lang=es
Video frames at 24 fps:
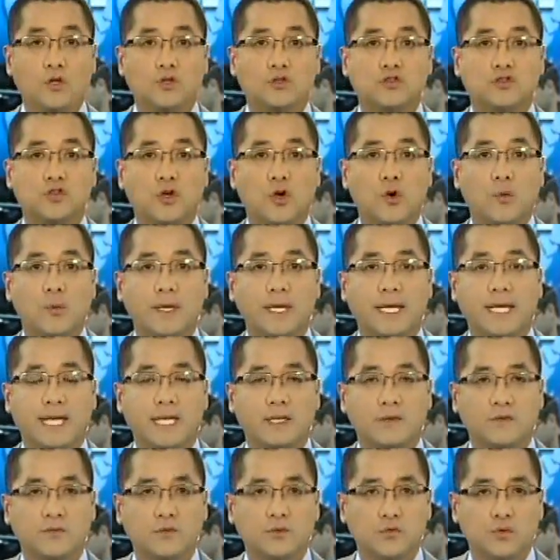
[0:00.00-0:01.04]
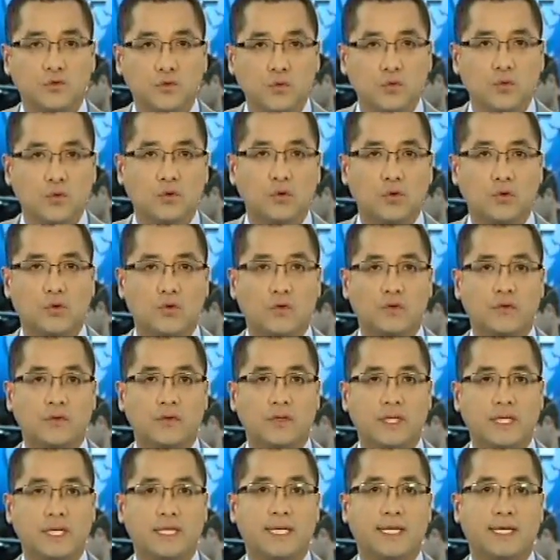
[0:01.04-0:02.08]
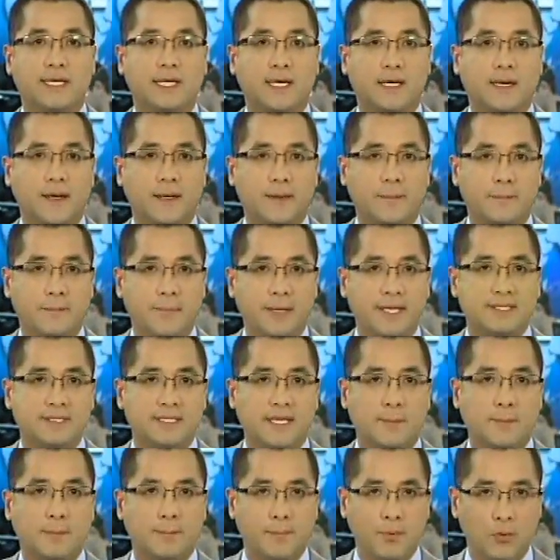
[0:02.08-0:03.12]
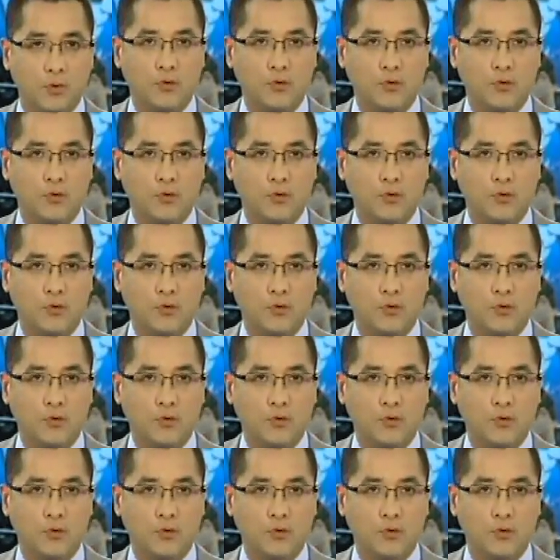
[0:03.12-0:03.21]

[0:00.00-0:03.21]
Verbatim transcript: sobre el futuro de la empresa